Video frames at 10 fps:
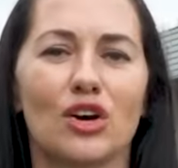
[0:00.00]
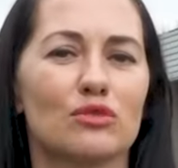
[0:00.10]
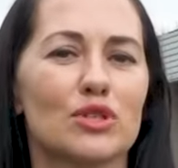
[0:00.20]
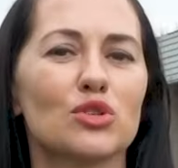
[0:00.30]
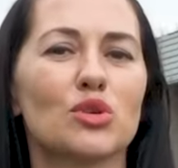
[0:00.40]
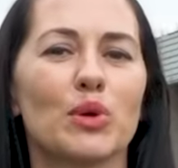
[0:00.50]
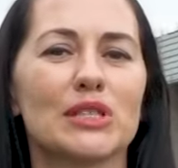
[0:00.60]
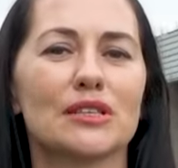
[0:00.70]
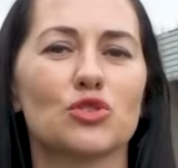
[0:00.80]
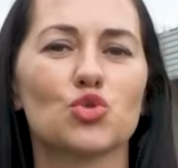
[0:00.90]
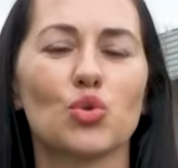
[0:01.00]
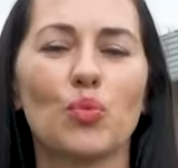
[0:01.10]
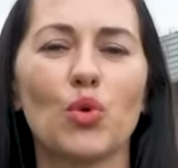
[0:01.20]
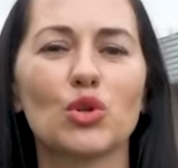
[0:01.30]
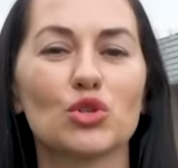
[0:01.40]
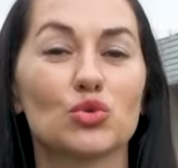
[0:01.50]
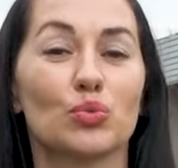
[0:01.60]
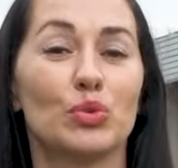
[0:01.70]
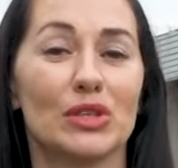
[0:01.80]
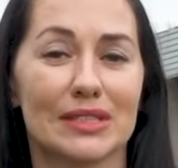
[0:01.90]
в взлетно-посадочную полосу
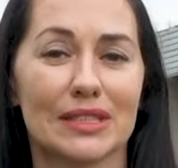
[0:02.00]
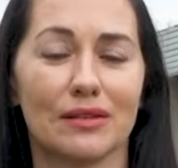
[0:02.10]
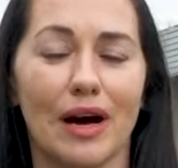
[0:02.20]
Бийского